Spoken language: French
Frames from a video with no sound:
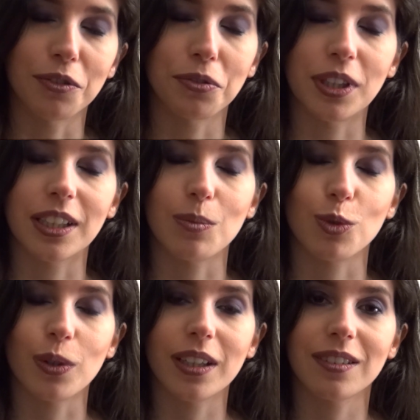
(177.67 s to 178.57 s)
Funny Games
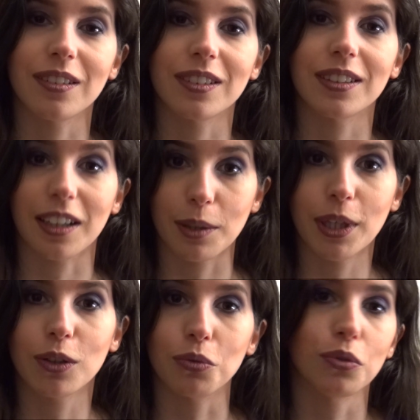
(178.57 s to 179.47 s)
US, c'est un
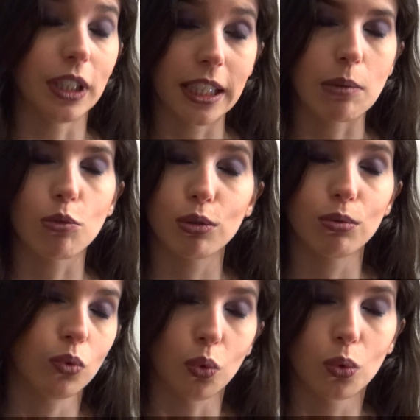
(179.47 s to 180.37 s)
remake de Funny Games
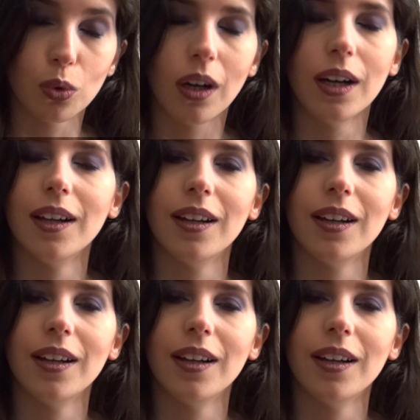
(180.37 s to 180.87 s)
tout court,